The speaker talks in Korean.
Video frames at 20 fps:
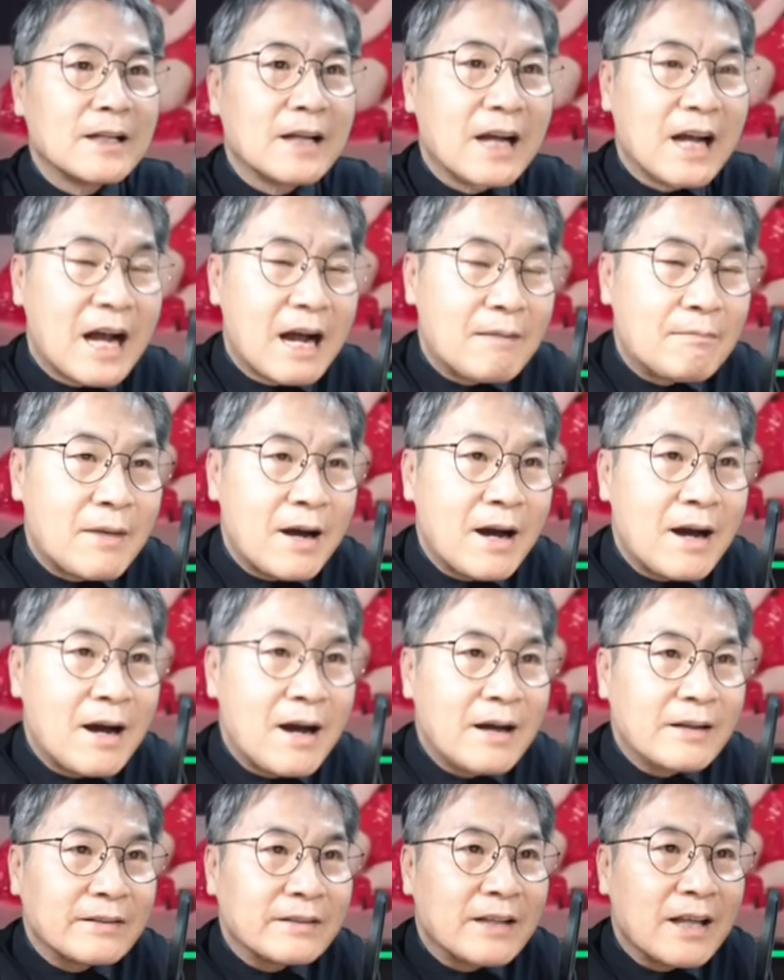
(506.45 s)

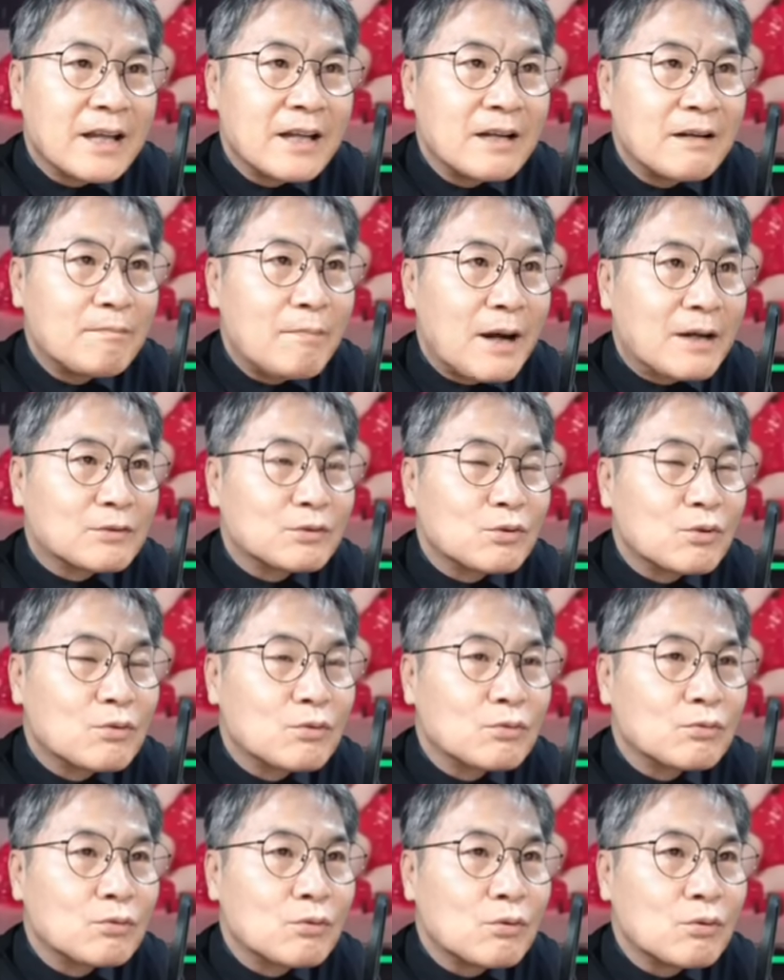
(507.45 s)
아마 내일
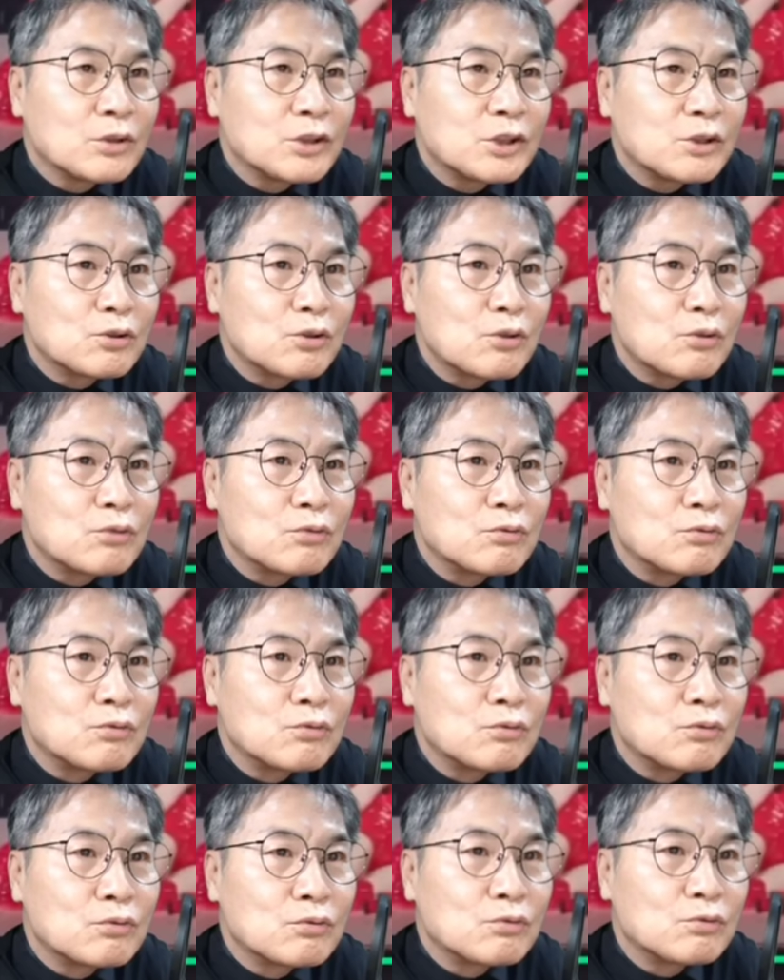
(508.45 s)
방송도
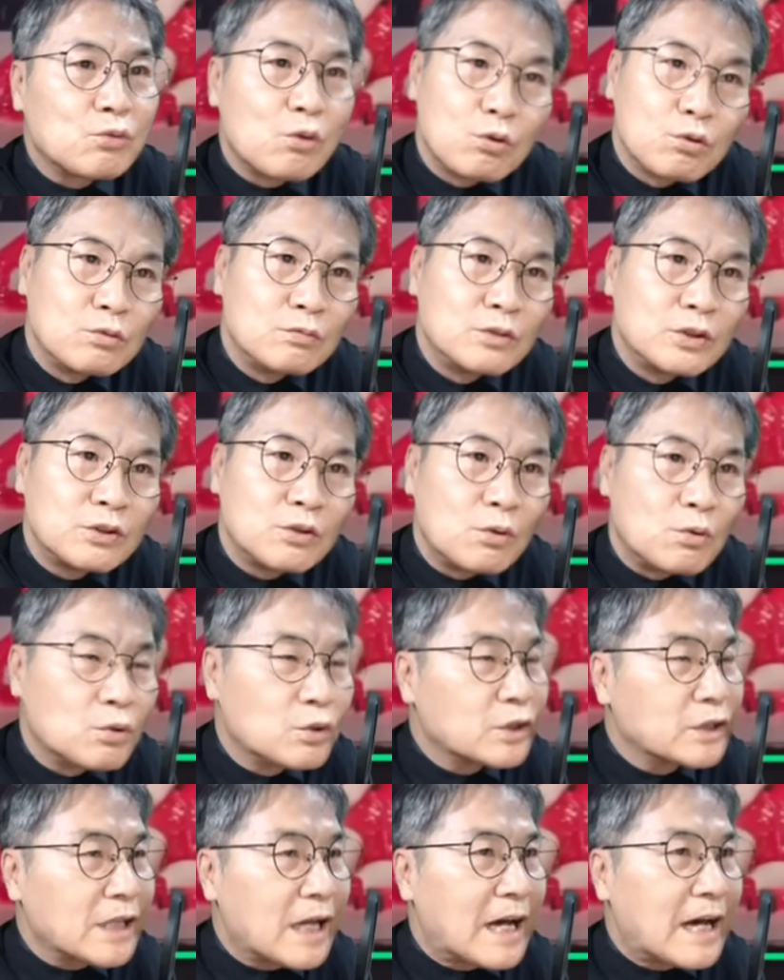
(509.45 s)
시청률은 조금은
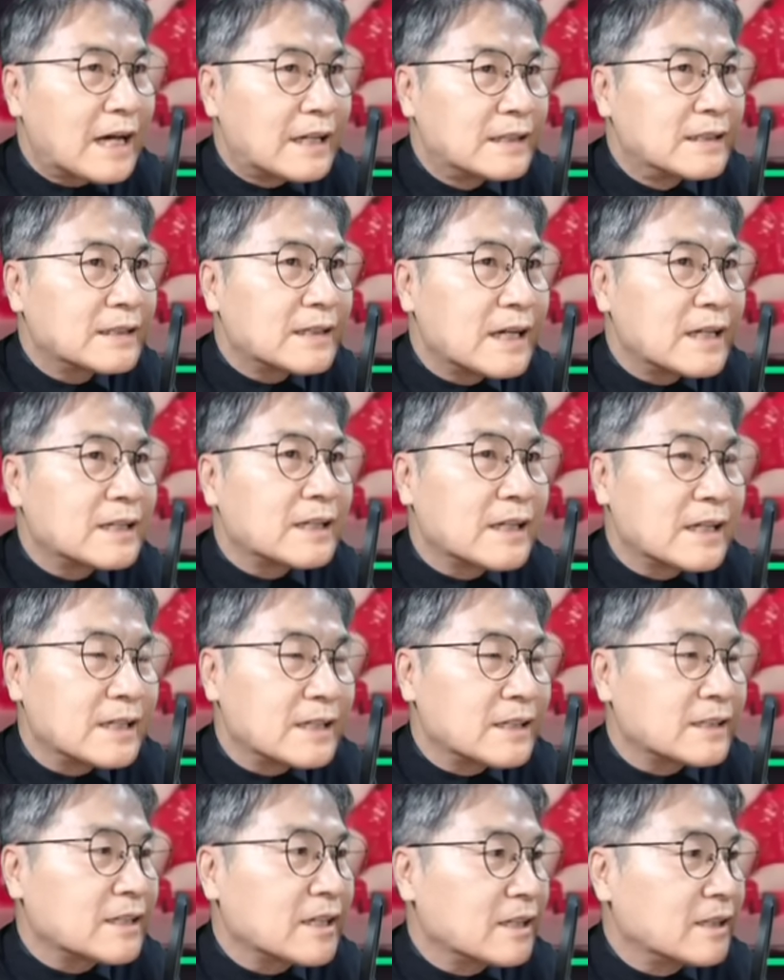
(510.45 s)
오르지 않을까 이렇게
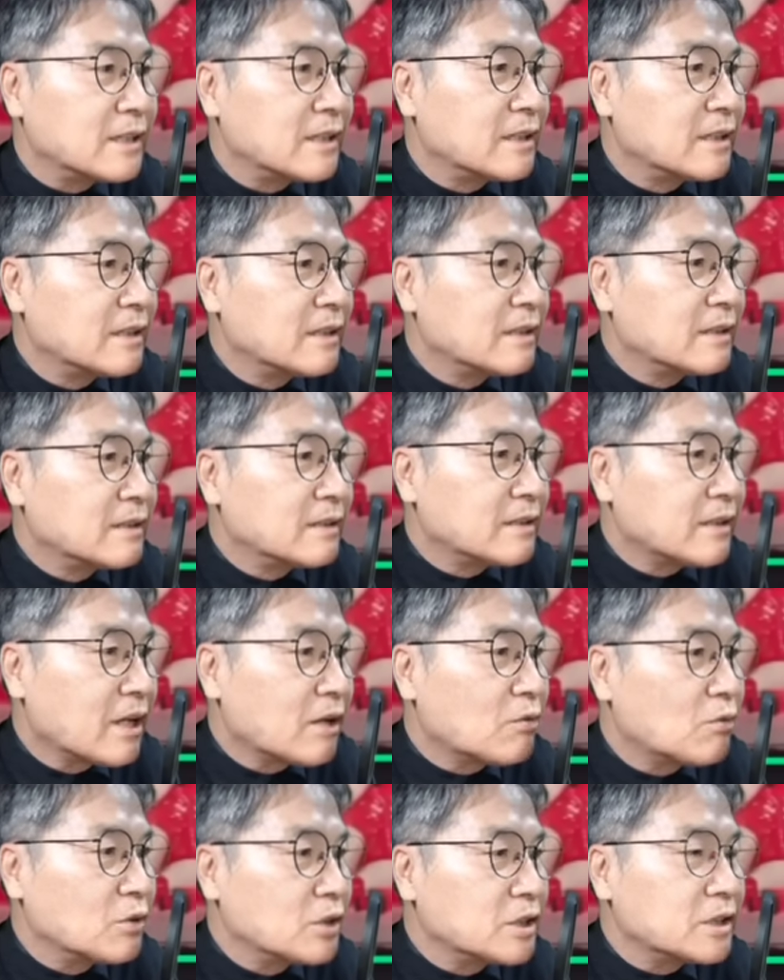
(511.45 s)
예상이
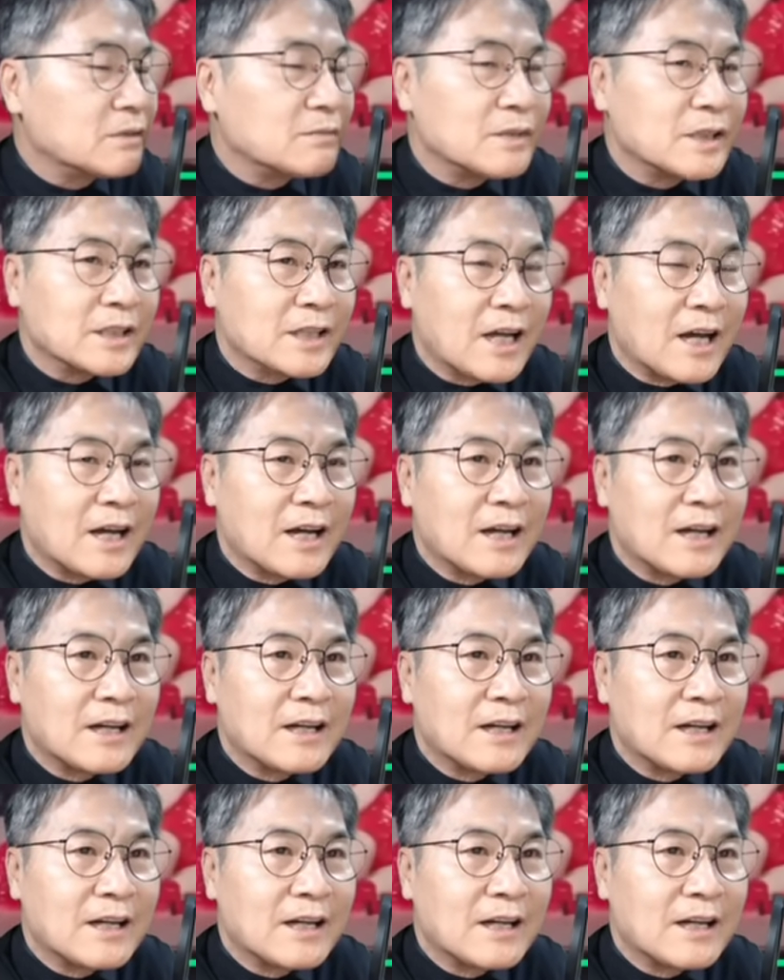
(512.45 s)
되고 있습니다.